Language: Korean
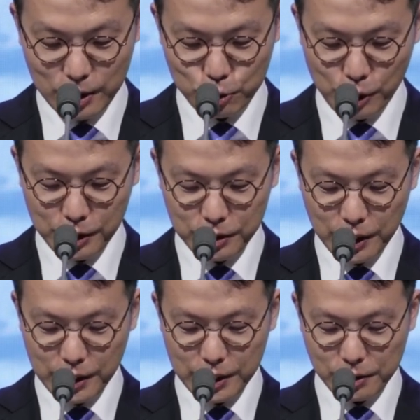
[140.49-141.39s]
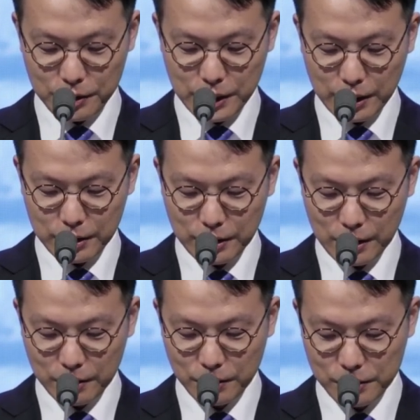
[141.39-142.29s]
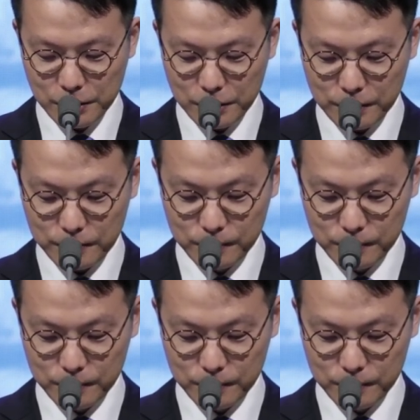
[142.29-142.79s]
죄인들의 길에 서지 않는다는 것은